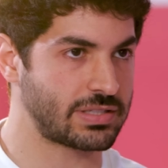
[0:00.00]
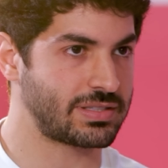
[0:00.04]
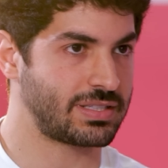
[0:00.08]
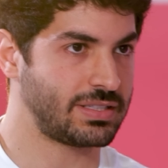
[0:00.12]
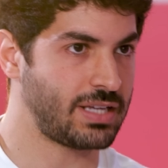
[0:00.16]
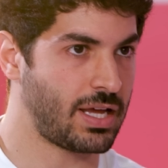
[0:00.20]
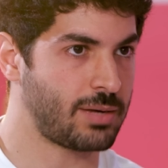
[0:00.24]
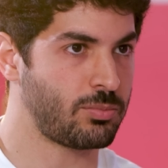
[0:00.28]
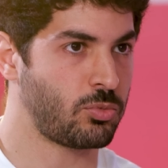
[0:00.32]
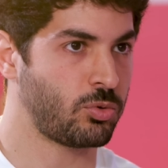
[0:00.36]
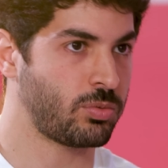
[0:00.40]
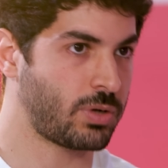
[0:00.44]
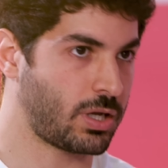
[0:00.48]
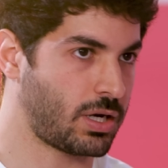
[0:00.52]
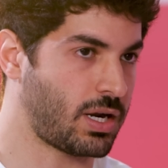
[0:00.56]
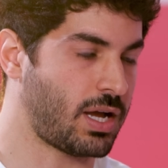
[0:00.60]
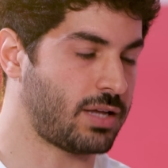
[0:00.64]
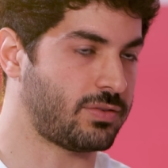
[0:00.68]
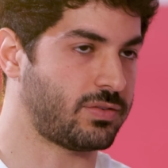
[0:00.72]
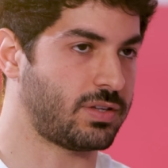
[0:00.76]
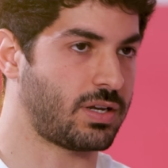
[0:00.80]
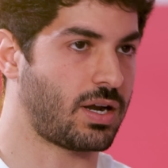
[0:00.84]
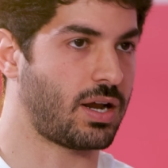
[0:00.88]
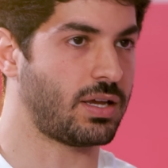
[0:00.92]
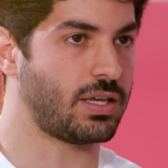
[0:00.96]
شخصيا ممكن
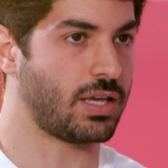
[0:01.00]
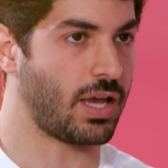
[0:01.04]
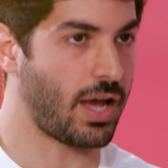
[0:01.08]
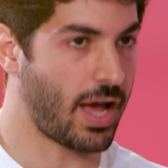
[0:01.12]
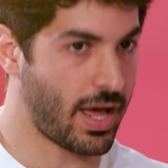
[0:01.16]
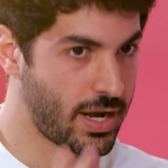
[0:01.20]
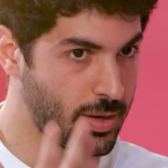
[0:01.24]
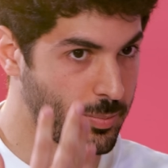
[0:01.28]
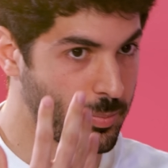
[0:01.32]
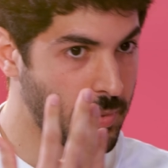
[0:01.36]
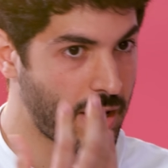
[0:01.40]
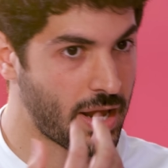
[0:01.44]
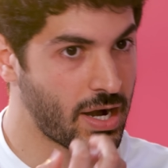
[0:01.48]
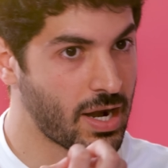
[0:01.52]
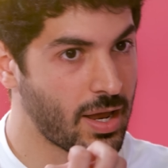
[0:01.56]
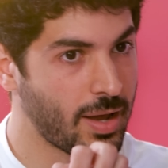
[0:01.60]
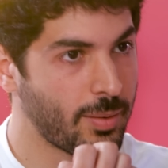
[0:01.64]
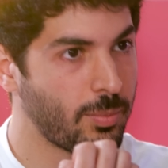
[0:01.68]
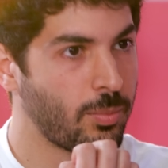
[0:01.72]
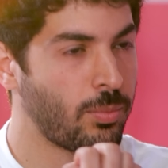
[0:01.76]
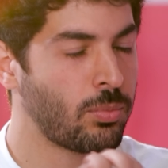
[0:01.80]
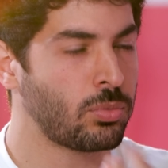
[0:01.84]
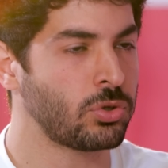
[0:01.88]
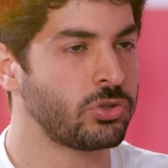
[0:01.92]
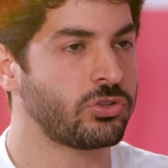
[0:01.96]
اعطي رايي انا
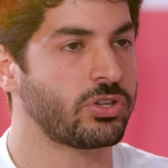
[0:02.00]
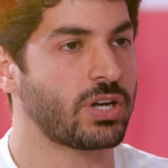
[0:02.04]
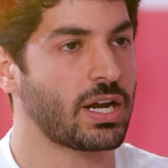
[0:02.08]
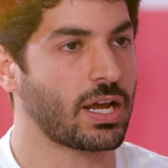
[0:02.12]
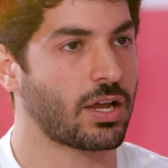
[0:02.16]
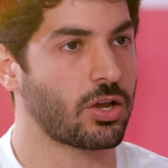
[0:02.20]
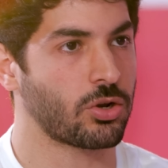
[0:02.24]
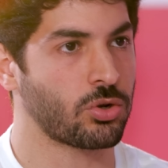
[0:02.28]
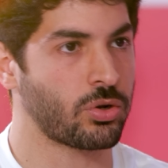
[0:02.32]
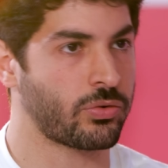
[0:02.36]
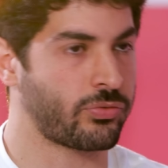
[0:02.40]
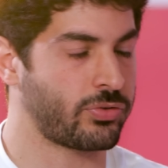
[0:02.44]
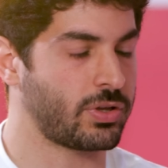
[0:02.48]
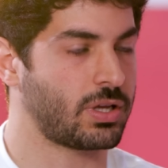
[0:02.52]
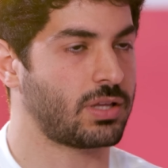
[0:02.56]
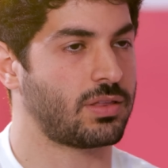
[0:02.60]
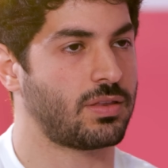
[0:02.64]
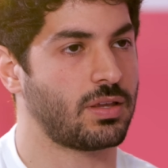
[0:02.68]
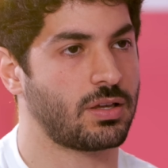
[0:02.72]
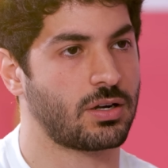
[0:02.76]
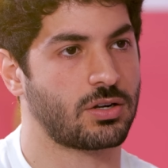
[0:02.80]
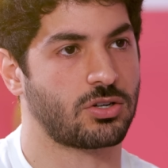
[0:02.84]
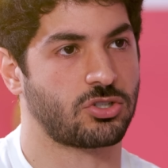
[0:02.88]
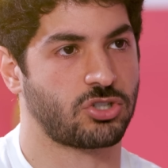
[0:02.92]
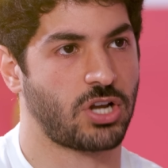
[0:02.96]
انا مدرك انه في
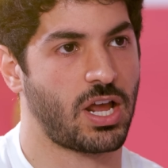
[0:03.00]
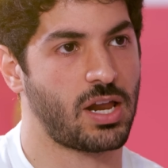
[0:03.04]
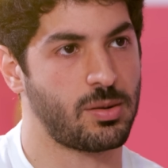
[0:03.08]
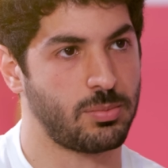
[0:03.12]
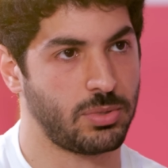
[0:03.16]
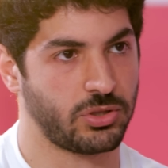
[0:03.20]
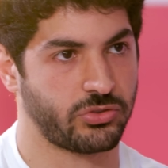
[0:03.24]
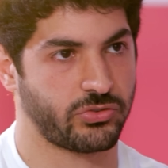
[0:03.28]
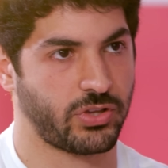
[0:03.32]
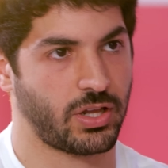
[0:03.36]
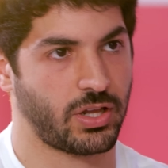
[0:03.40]
كثير رجال